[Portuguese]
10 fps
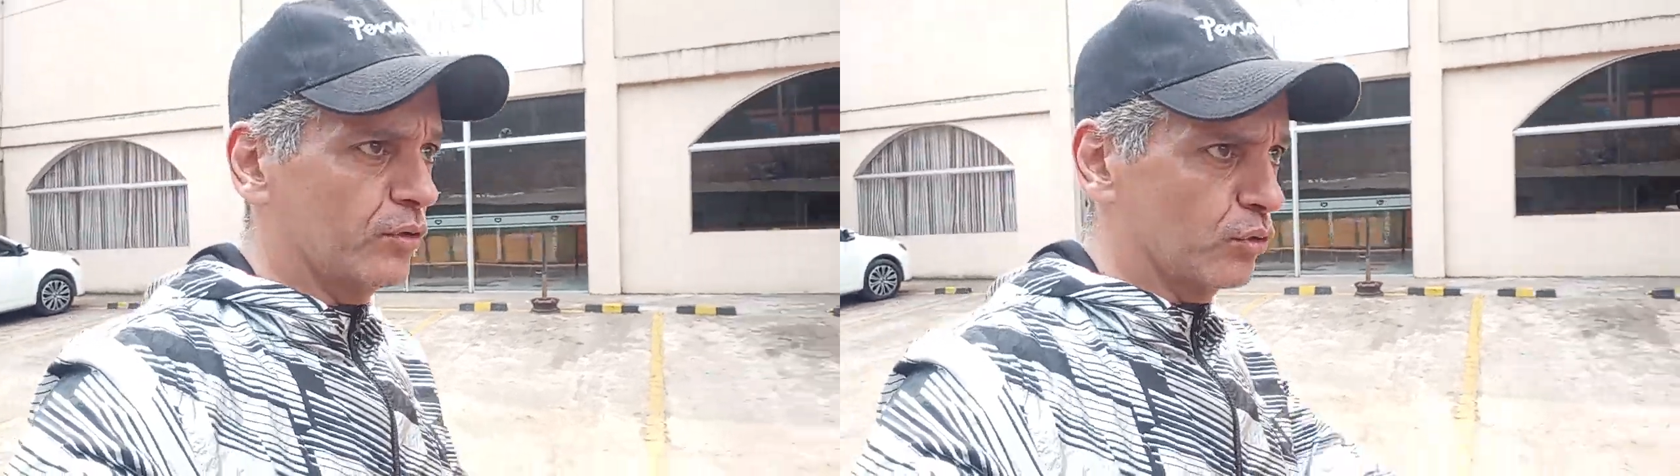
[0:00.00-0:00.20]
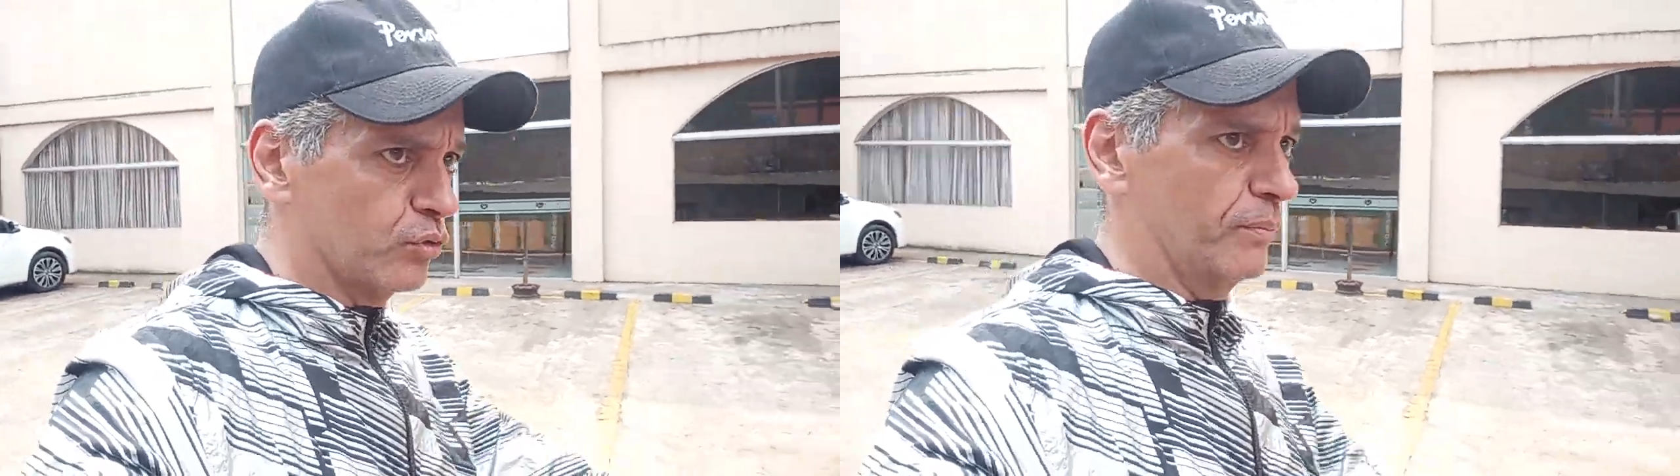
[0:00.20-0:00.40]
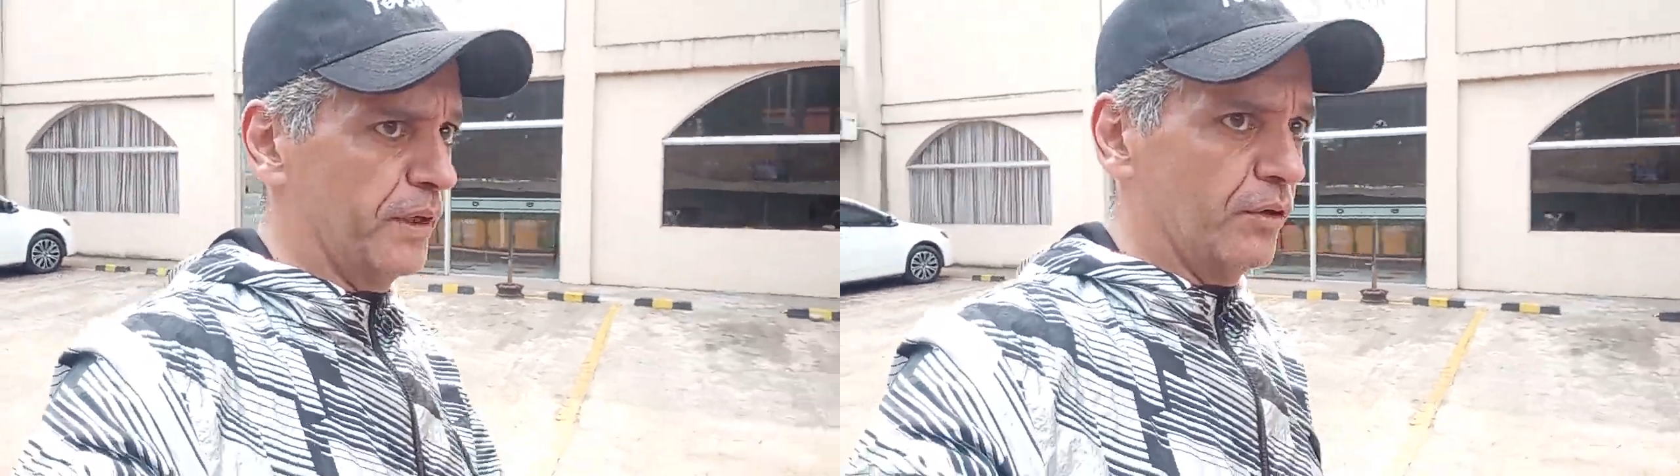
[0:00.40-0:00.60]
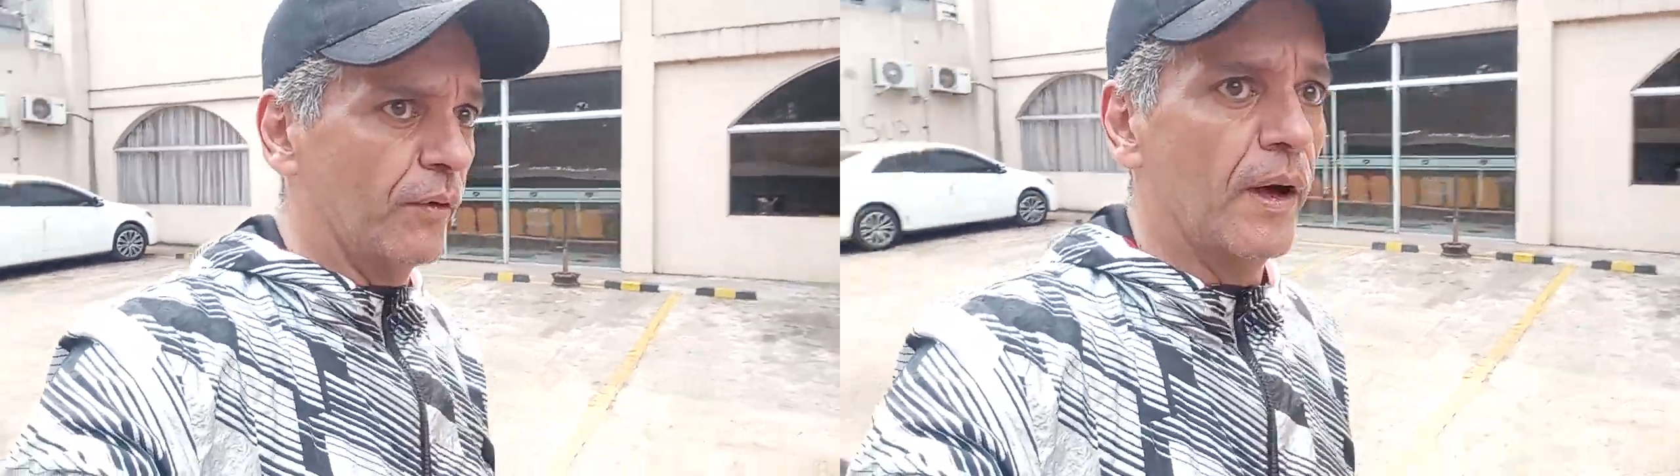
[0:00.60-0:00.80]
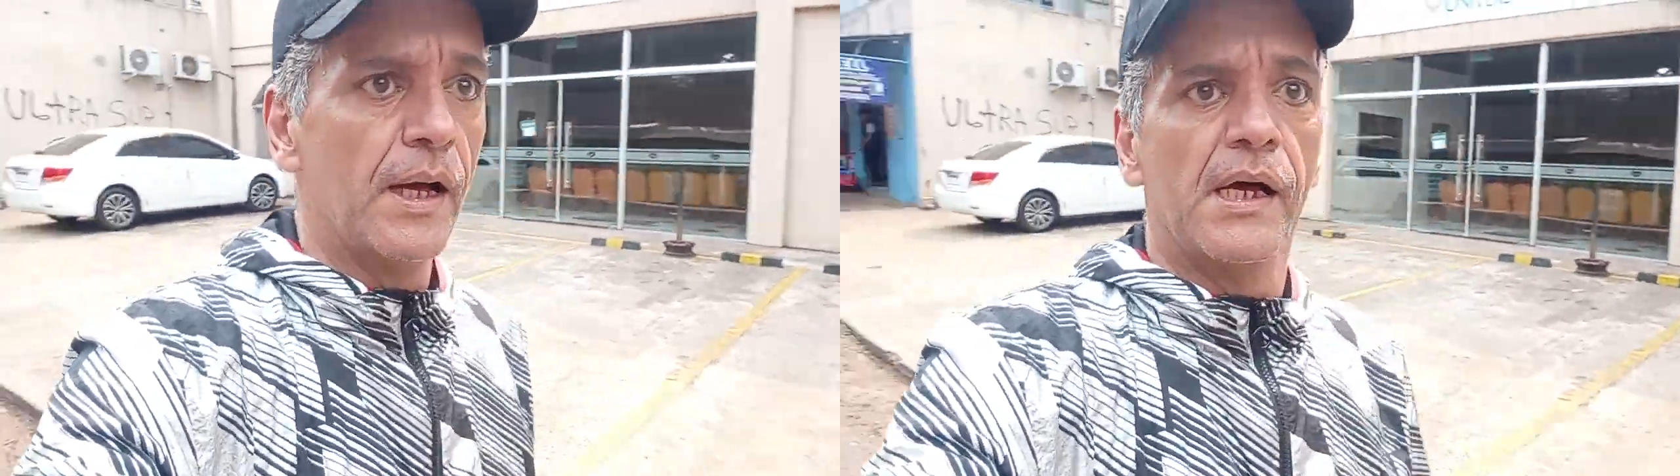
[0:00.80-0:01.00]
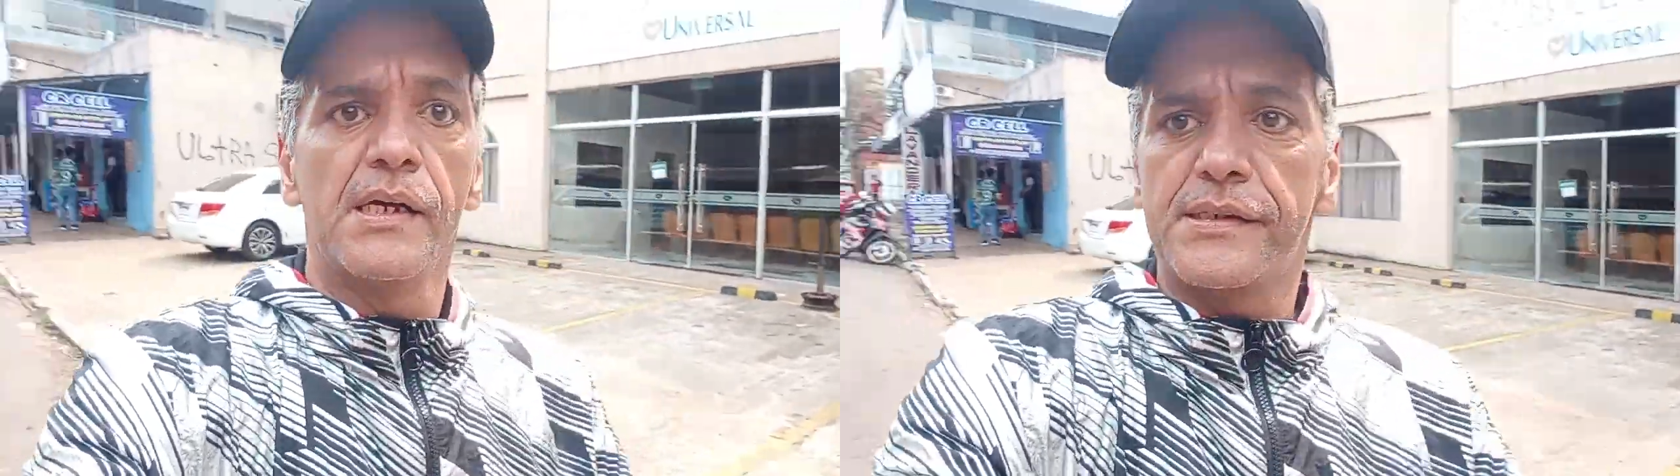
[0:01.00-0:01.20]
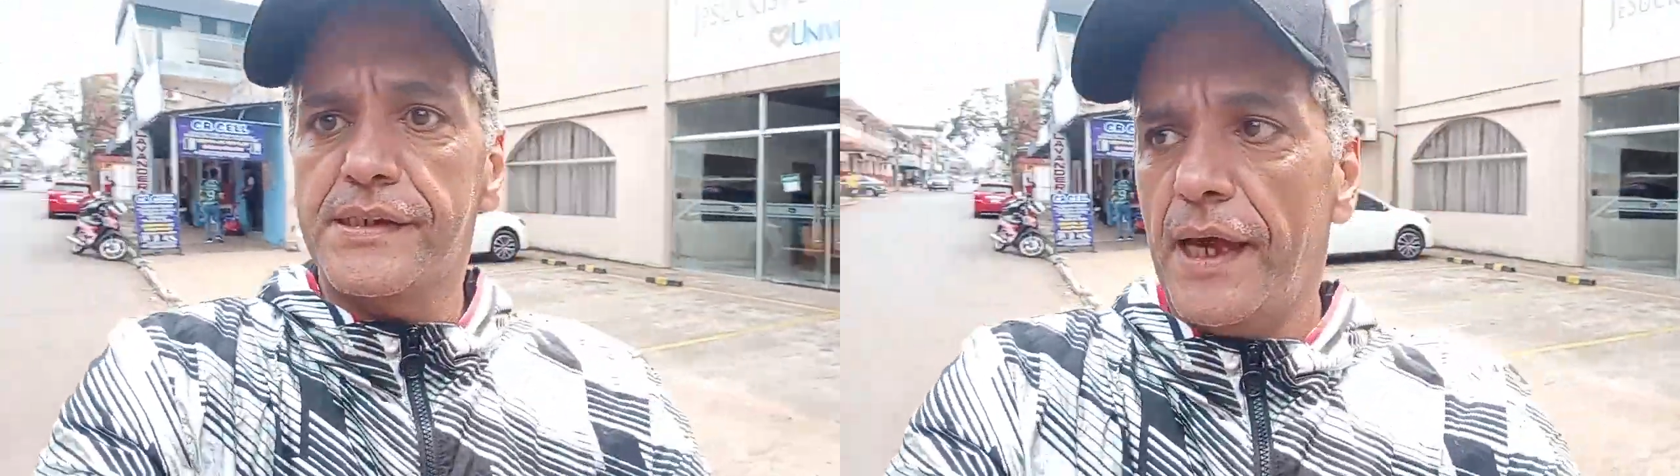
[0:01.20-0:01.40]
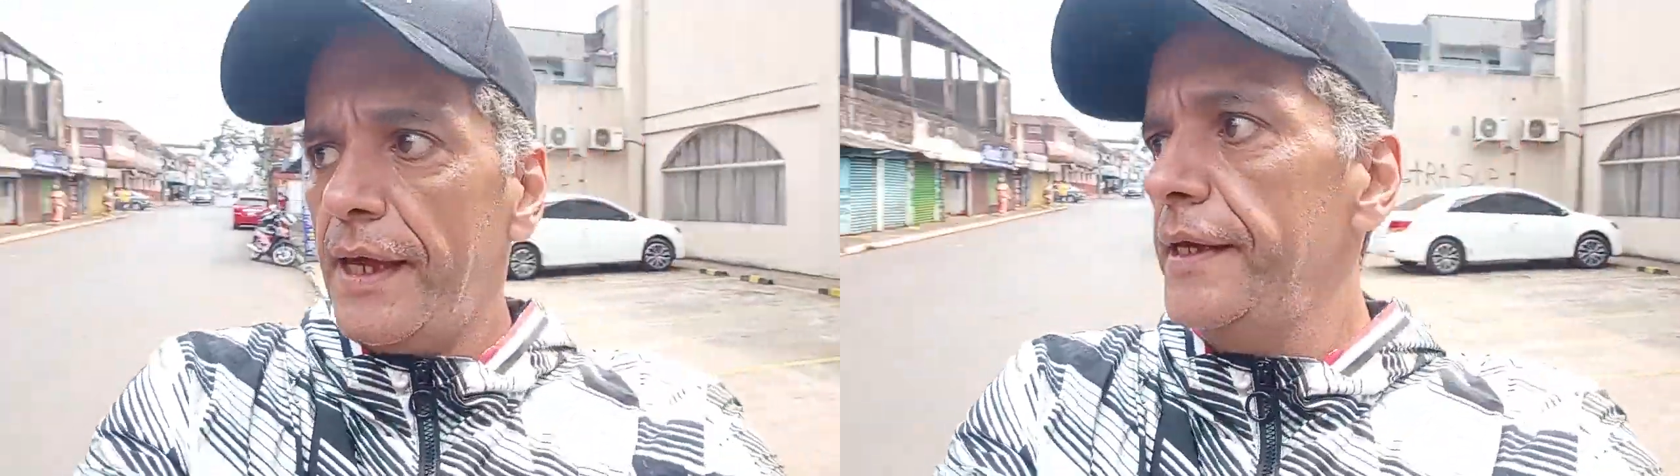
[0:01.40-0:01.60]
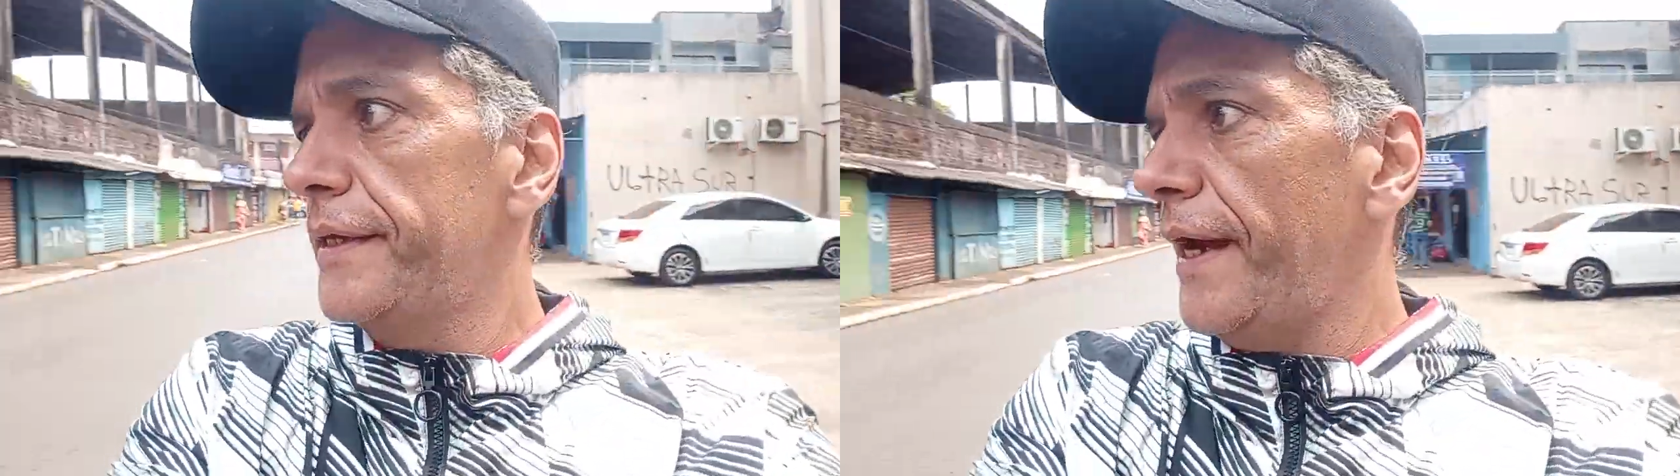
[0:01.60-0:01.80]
no domingo? Sei